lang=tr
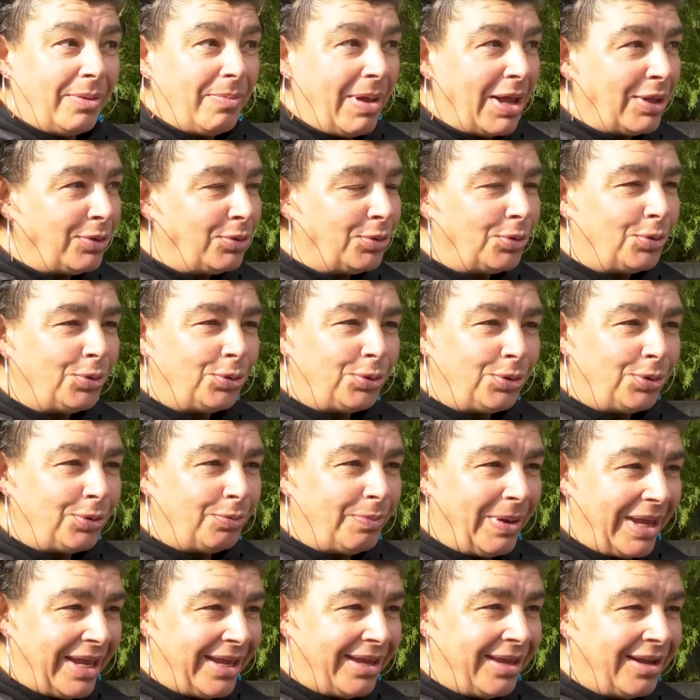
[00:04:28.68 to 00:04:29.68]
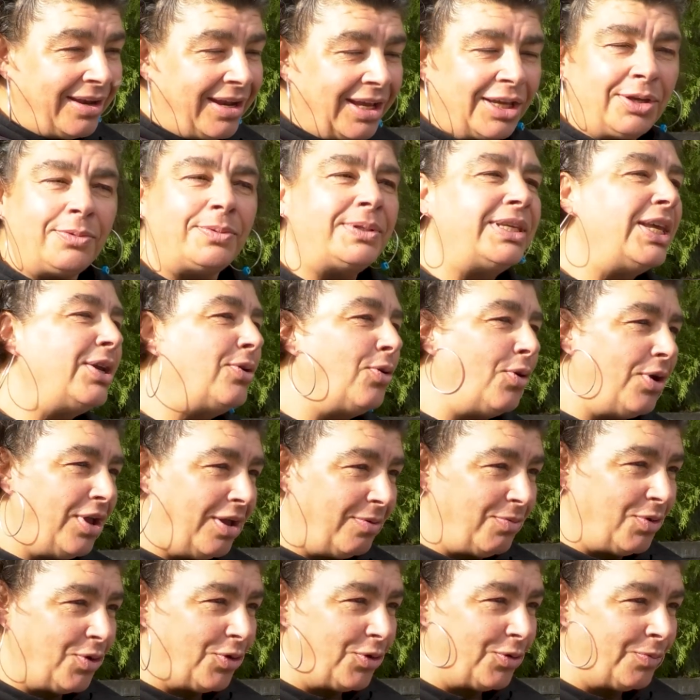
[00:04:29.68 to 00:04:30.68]
Ben Turgut Bey'in yerine kimseyi
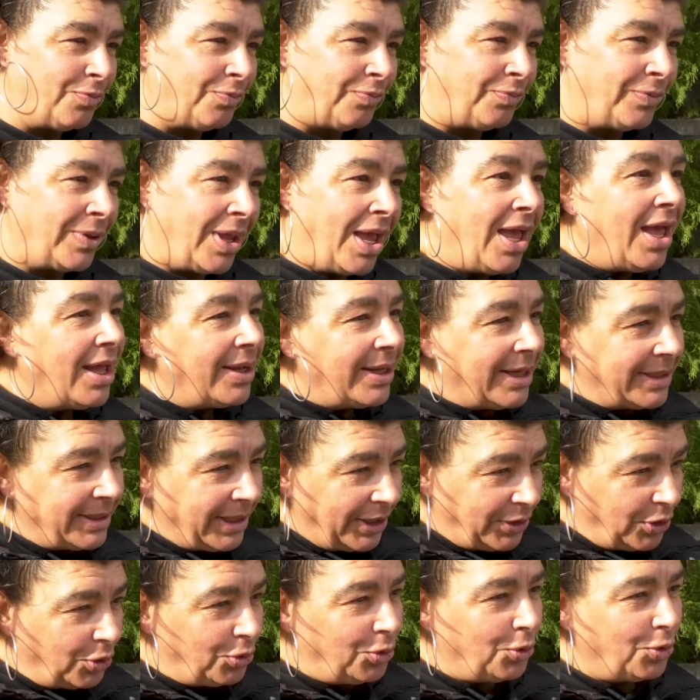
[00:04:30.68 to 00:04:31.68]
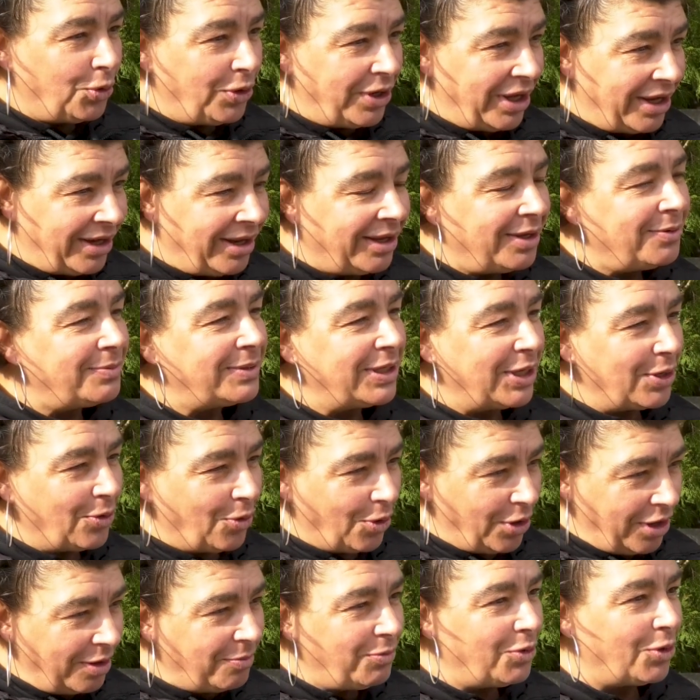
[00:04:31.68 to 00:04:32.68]
koyamıyorum. Nasıl Atatürk'ün yerine kimseyi
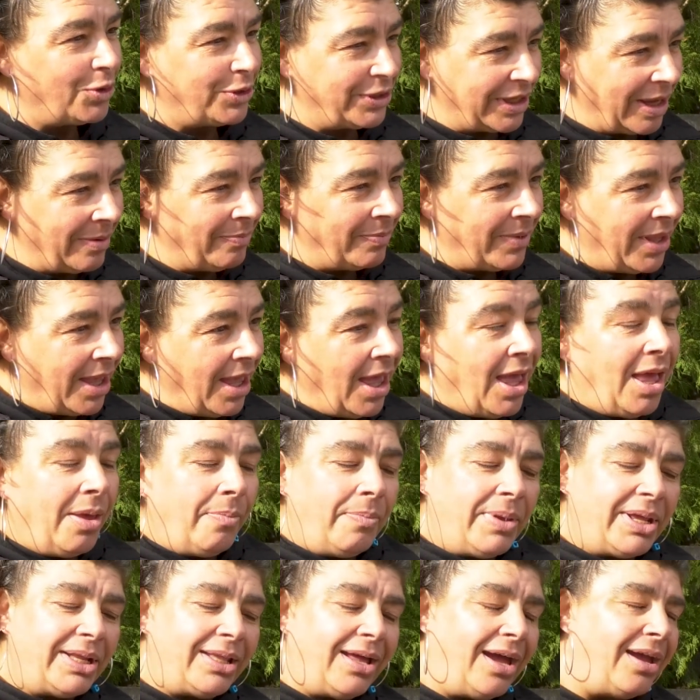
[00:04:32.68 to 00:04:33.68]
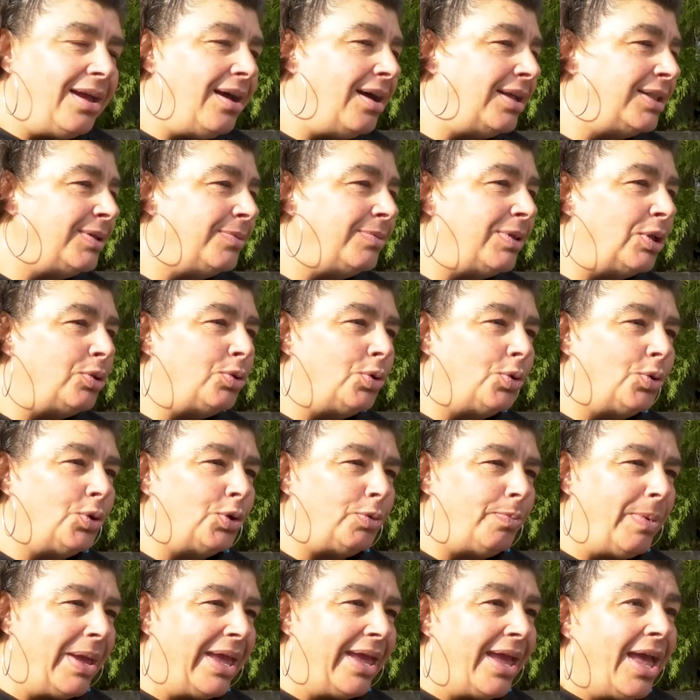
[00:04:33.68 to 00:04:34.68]
koyamıyorsam bir de hayatımda
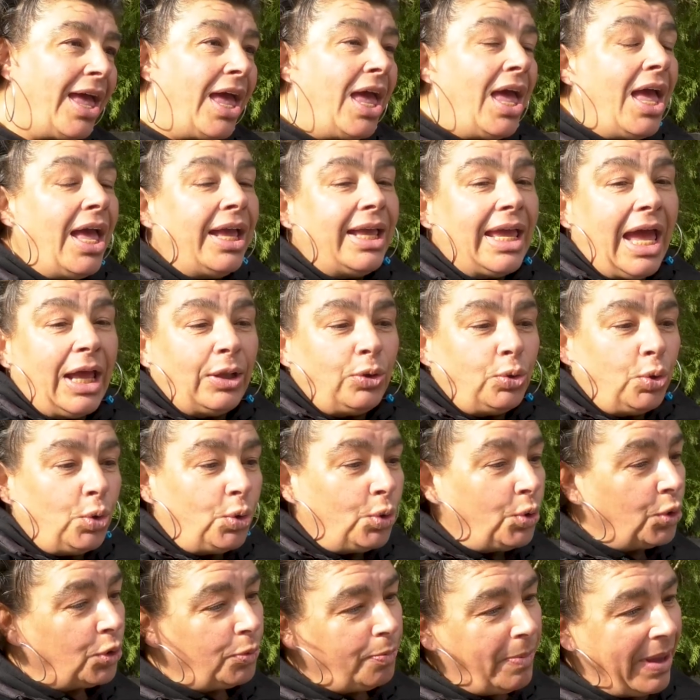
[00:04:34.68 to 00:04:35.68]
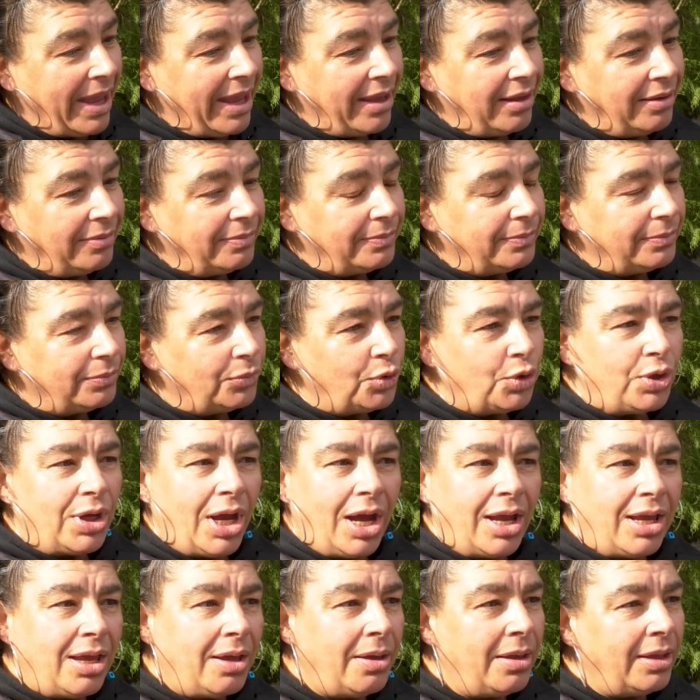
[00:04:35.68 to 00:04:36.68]
Turgut Bey'i. Yani Turgut Bey
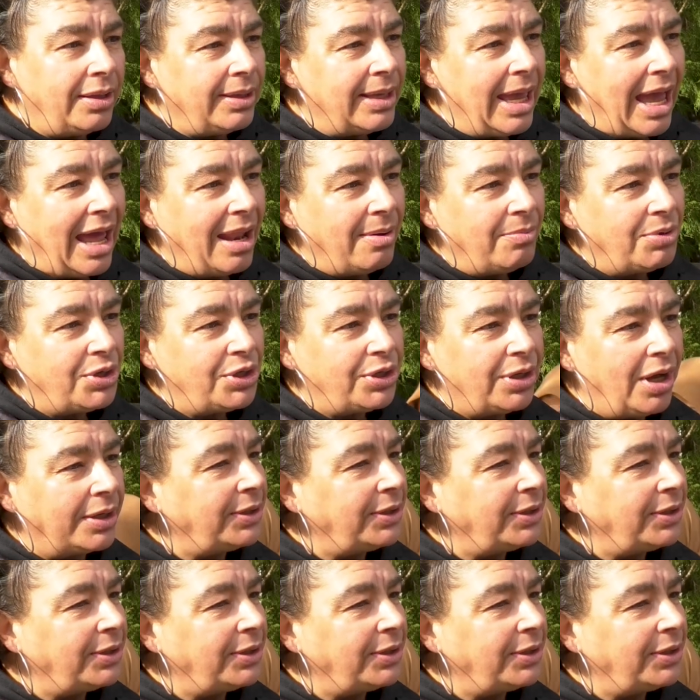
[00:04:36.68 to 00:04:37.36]
dünyaya gelmiş